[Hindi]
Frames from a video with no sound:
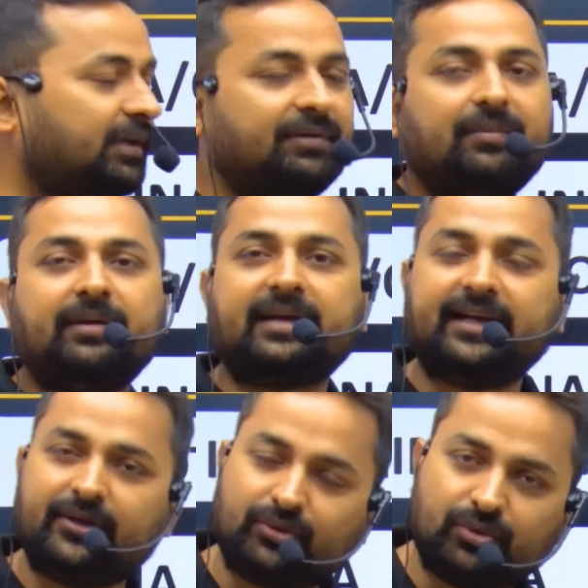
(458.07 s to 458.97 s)
लेवल में
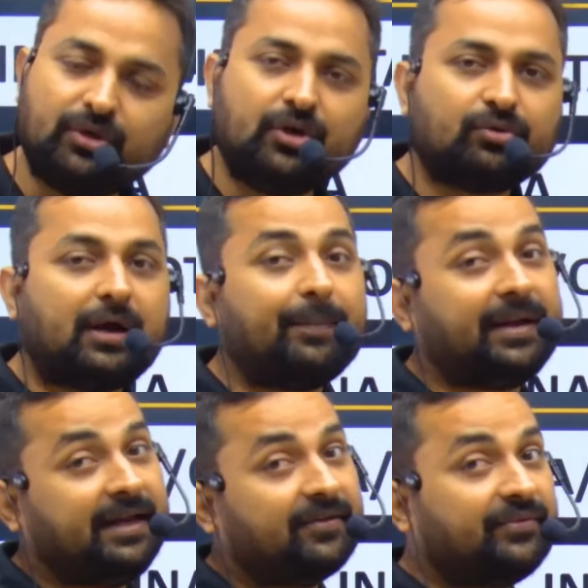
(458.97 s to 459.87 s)
रहे हो तो आप
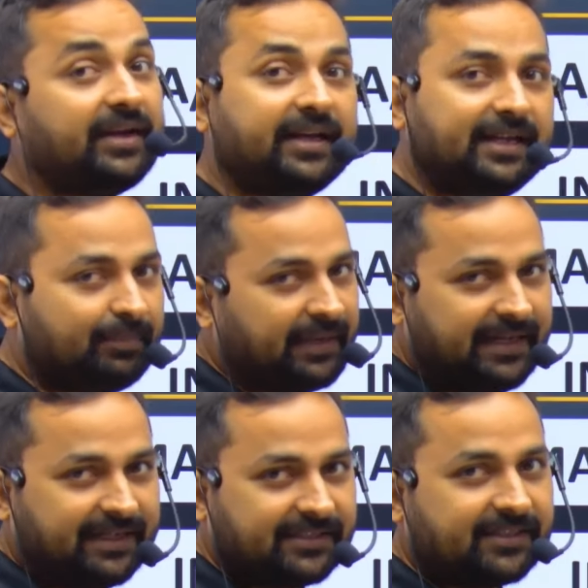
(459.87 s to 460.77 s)
एएफए के लिए
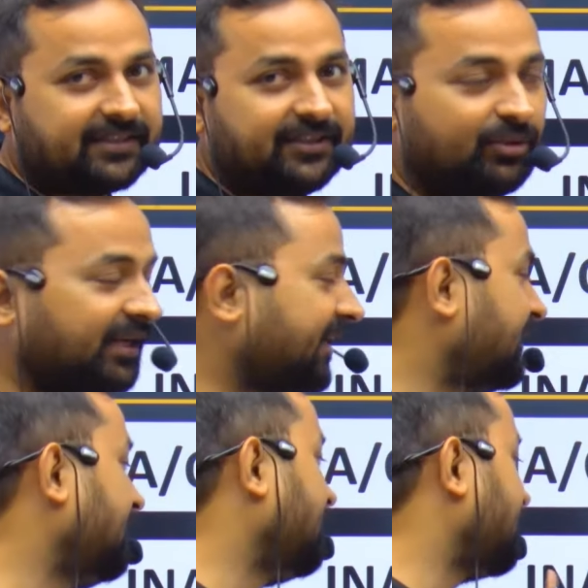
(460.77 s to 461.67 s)
अप्लाई कर सकते हो
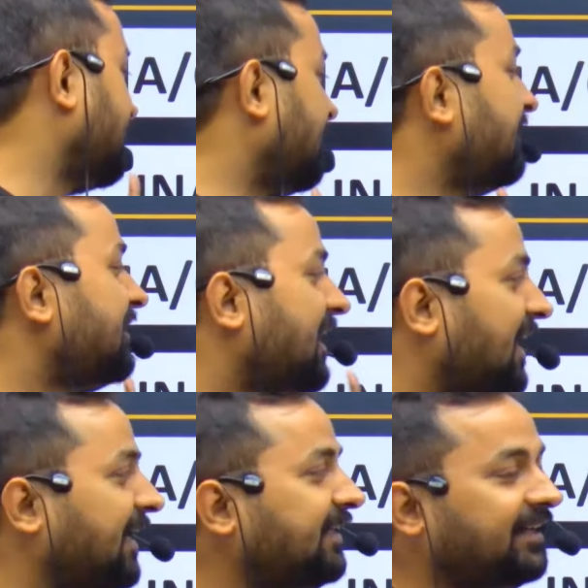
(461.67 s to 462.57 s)
लेकिन ध्यान रखना
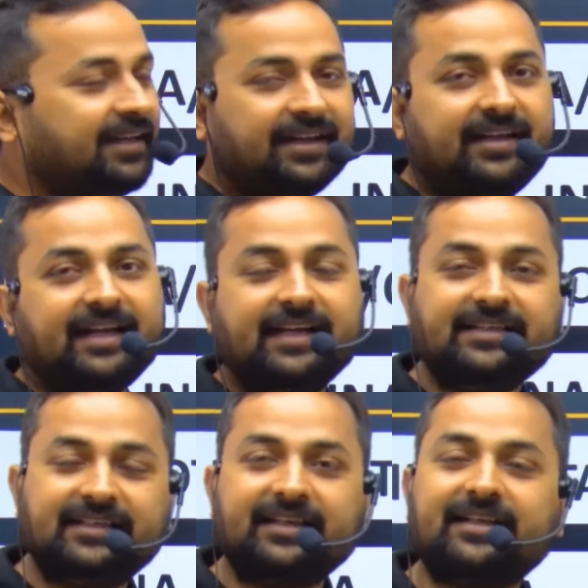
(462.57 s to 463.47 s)
आईएनए के लिए
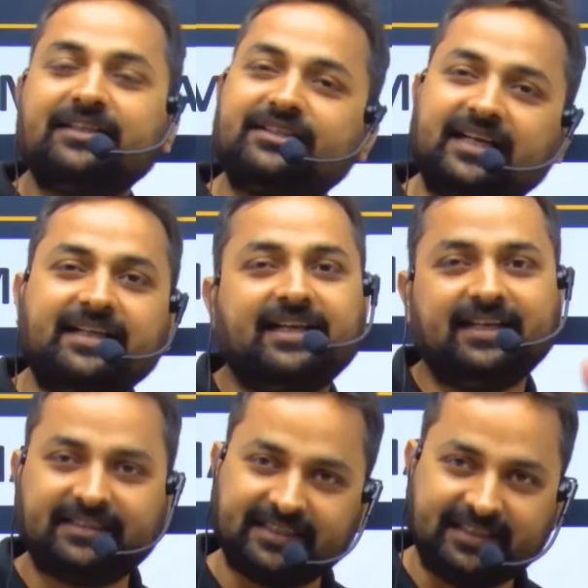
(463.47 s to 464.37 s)
इंजीनियरिंग चाहिए
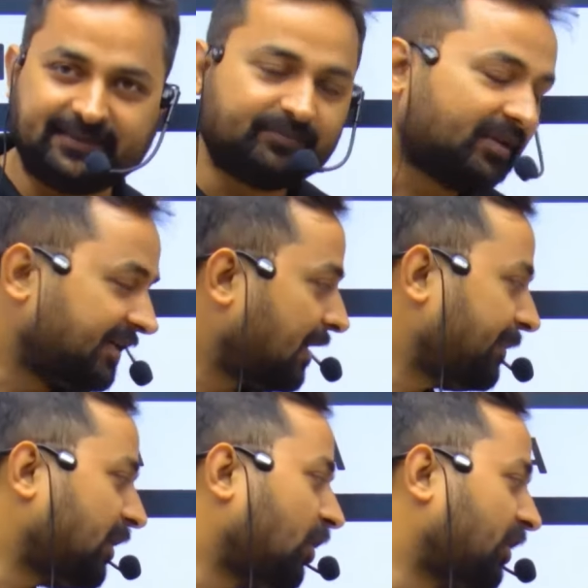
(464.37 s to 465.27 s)
ही चाहिए यहाँ
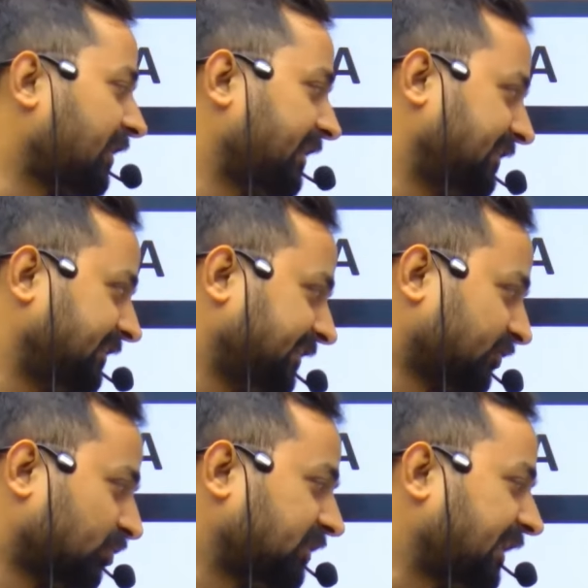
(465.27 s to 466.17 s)
पे और है
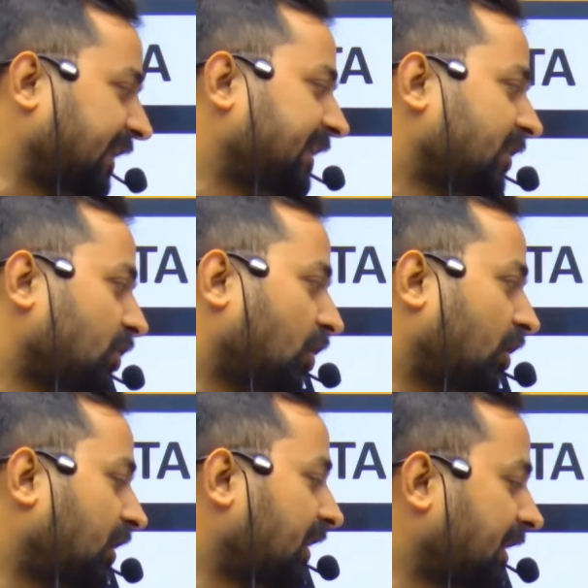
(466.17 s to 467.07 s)
दिस हो जाए
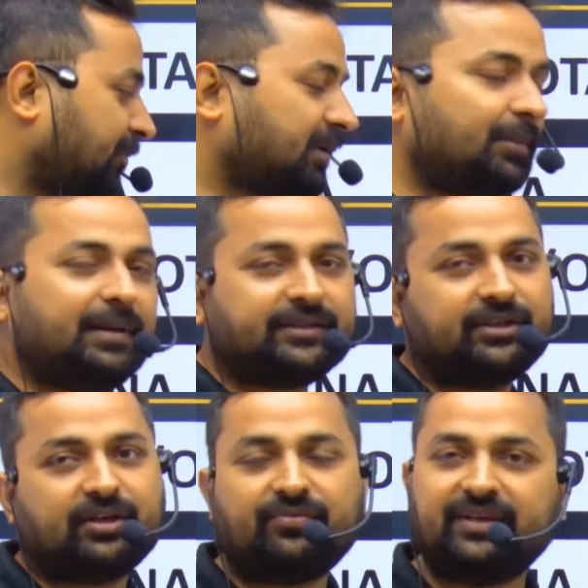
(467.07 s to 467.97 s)
और आपका
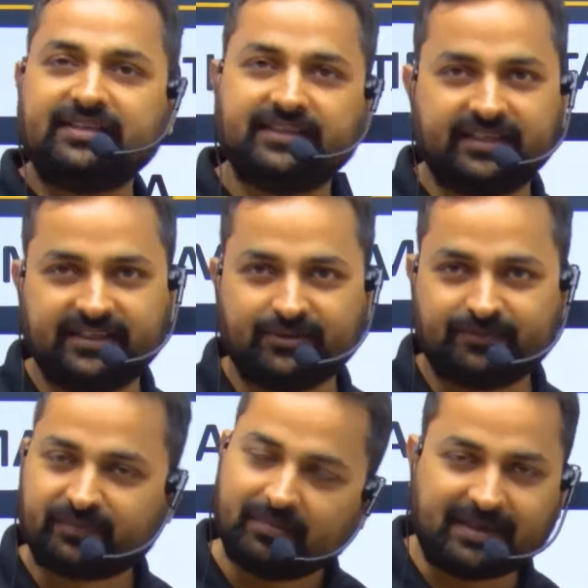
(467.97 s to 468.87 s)
बैचलर ऑफ इंजीनियरिंग हो
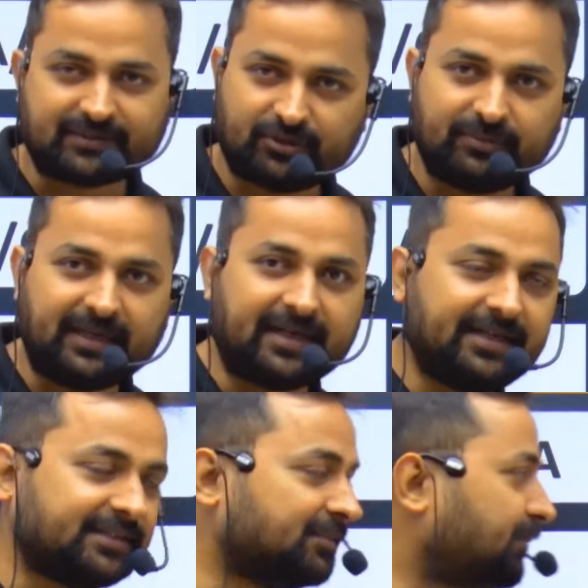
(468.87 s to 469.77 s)
बात समझ में आ
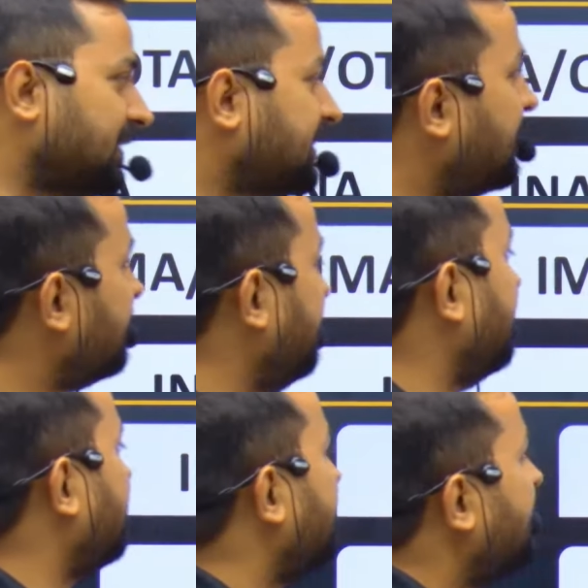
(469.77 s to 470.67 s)
रही है सिंपल सा ठीक
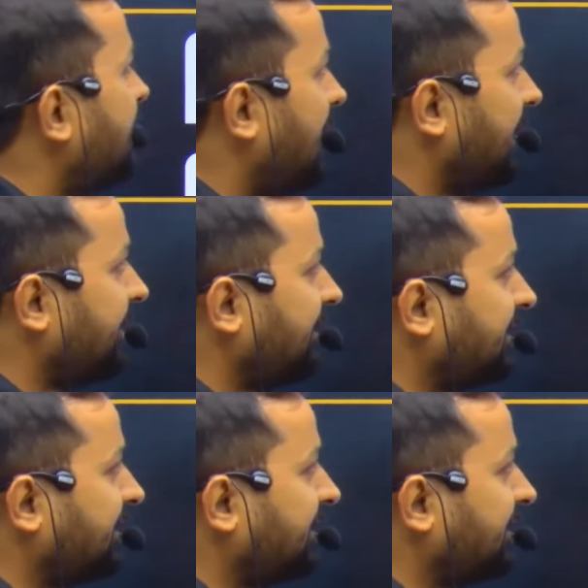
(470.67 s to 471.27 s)
है आगे बात